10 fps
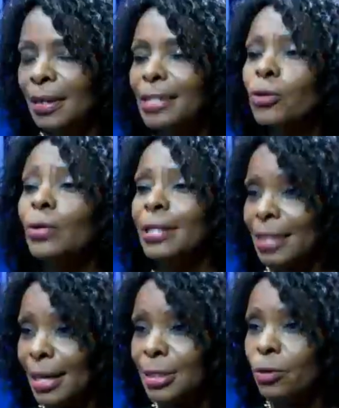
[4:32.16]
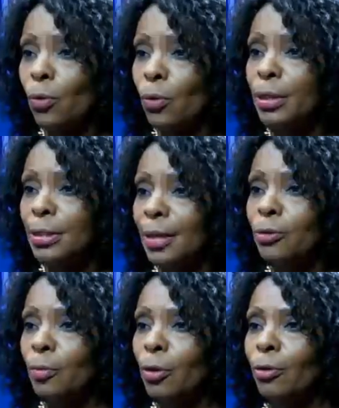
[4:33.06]
quelles sont les actions
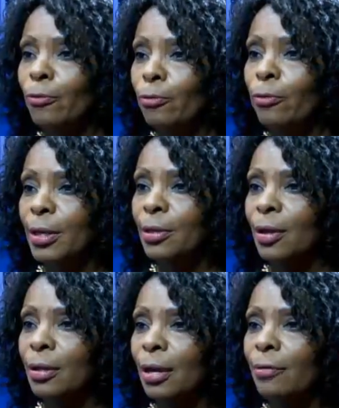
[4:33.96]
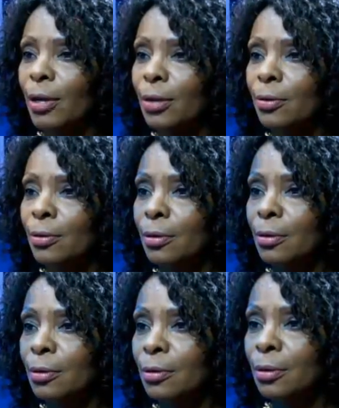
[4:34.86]
exactement que vous faites à travers
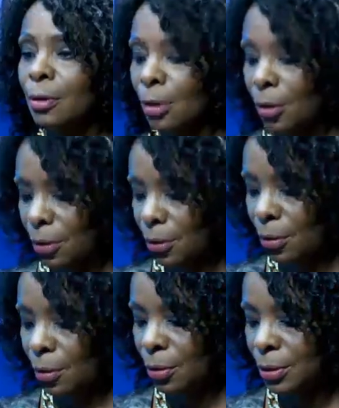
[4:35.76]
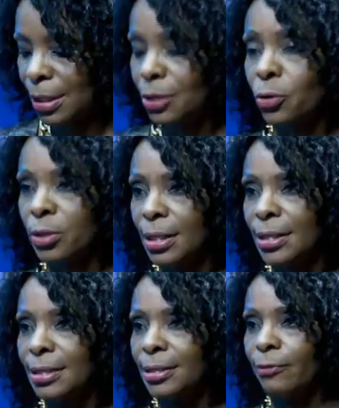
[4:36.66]
euh, cette
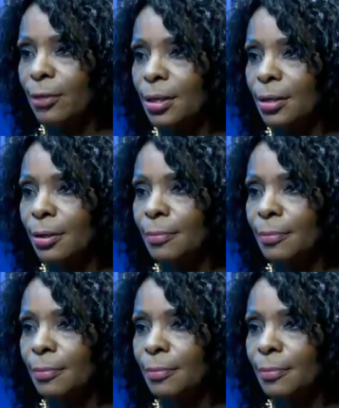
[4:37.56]
société civile